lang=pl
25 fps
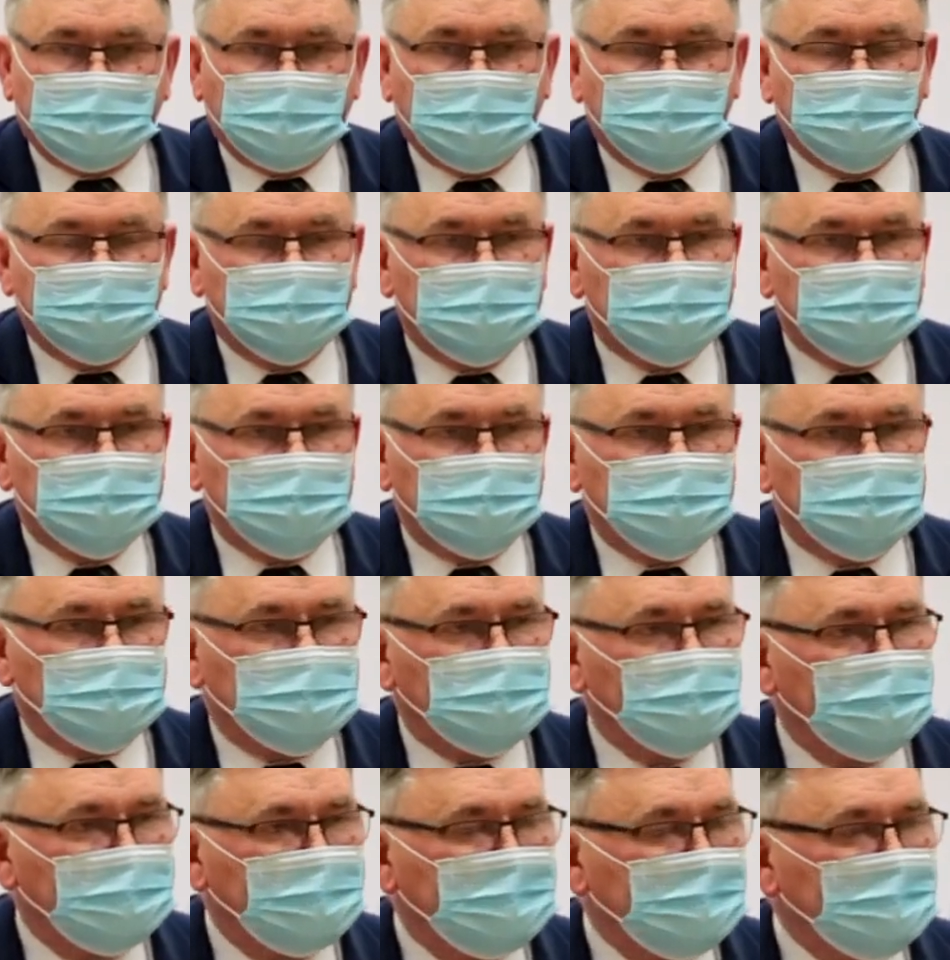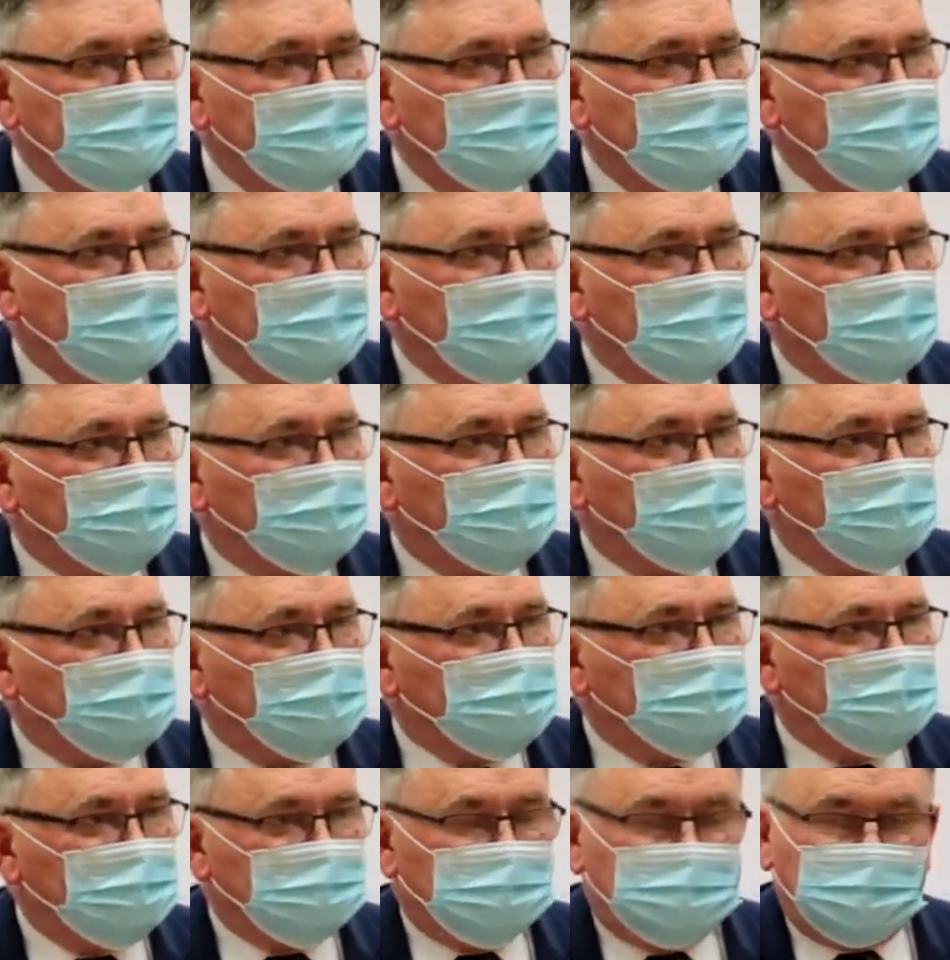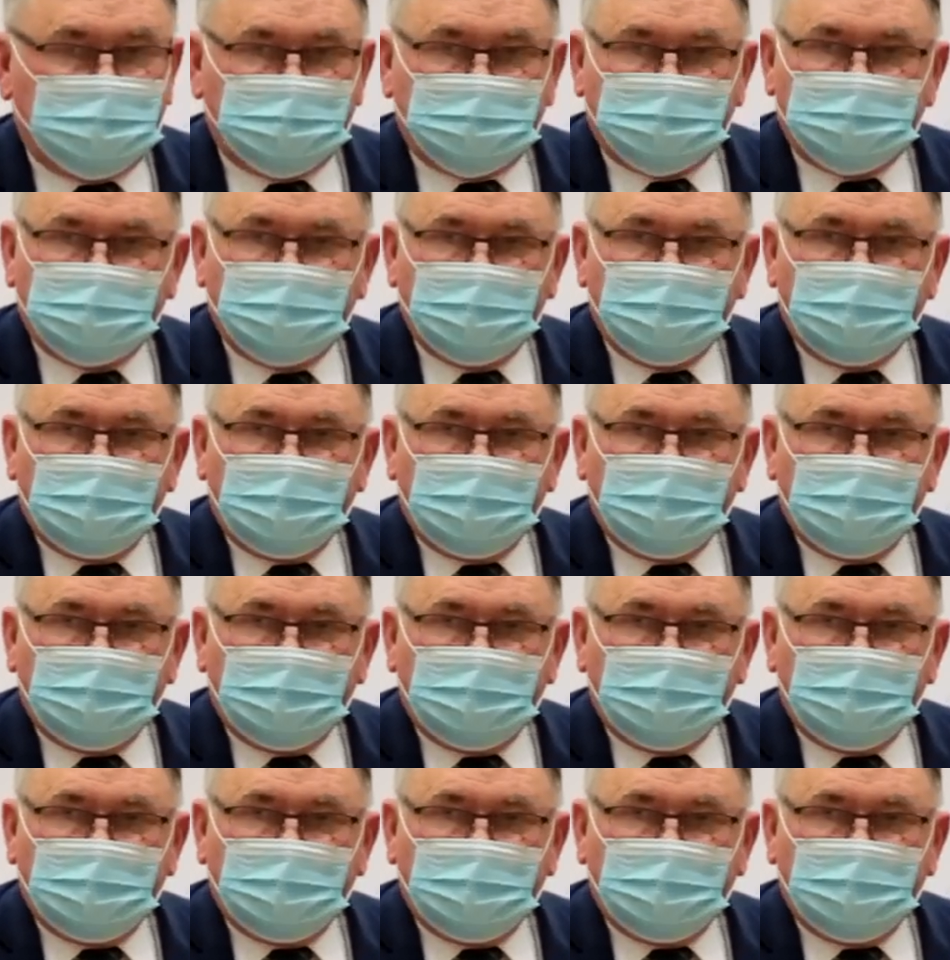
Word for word: powierzchni do 50%